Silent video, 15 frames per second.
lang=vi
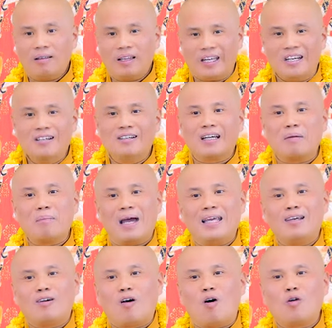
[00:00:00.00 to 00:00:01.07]
Thì đưa cái máy
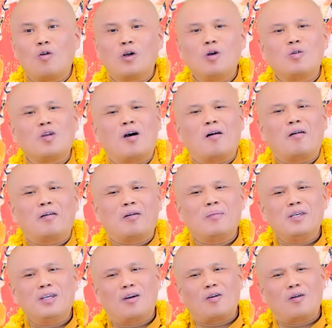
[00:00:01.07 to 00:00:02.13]
cho cổ cô kêu trời,
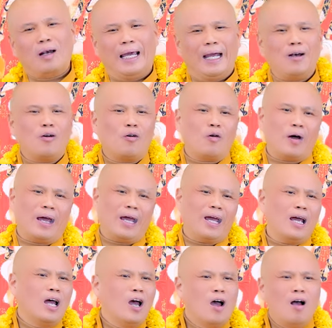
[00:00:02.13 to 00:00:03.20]
bây giờ con lẽ nó khỏe.
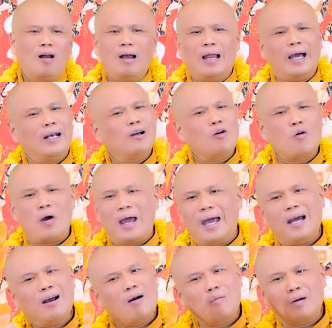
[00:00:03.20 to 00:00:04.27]
Lẽ nó
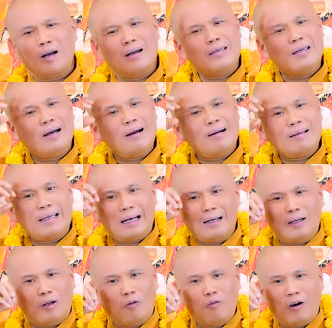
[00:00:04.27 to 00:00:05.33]
khỏe không có nhớ danh
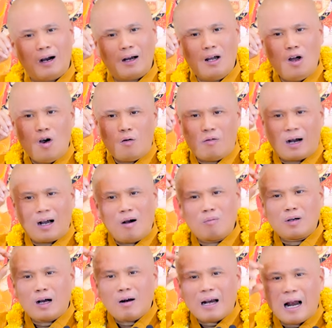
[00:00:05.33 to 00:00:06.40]
hiệu Phật, và
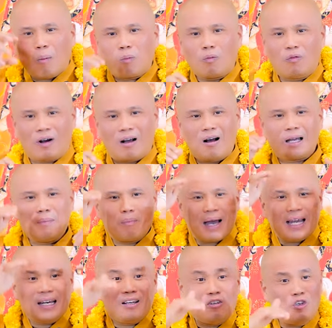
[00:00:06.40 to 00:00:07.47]
không có đọc, và có cái
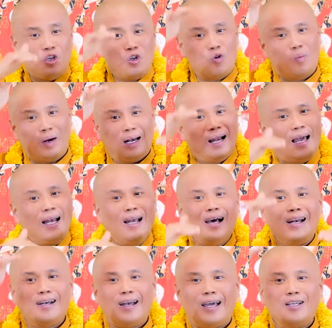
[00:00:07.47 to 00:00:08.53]
máy nó dìu mình lẽ
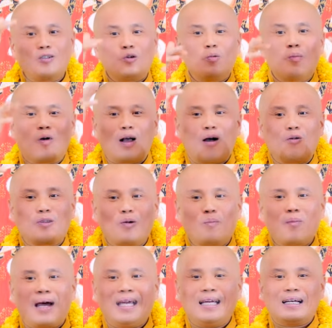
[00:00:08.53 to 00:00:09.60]
lên lẽ xuống. Một câu
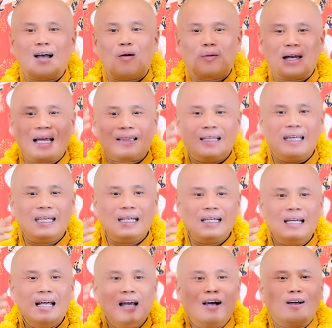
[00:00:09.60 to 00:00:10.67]
trong máy, một câu ra tiếng,
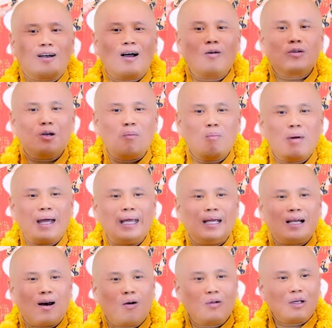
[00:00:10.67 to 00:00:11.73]
một câu trong máy,
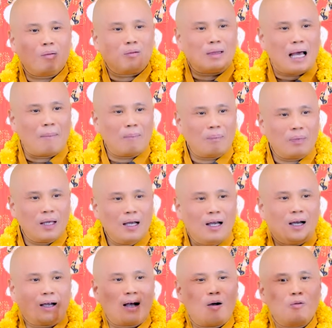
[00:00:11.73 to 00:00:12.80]
một câu trong tâm,
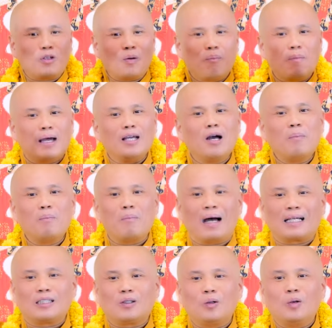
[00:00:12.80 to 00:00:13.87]
một câu trong máy úp
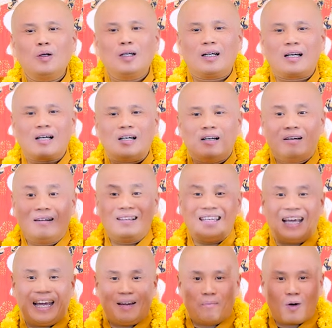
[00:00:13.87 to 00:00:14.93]
mặt xuống, rồi ngửa
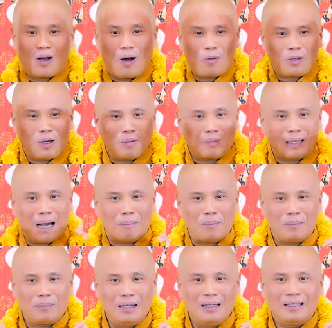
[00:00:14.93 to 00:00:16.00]
dậy một câu trong
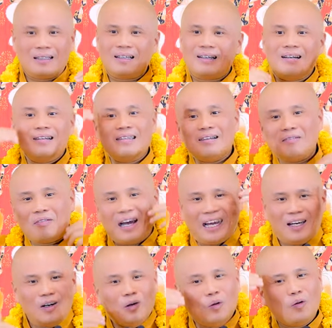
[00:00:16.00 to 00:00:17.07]
tâm. Nó cứ như vậy,
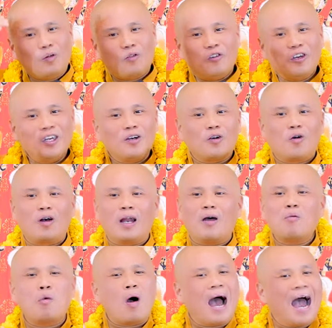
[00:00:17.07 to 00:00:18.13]
nó luôn phiên con lẽ
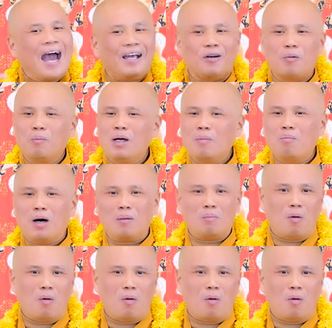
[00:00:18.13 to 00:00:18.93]
hoài, không biết mệt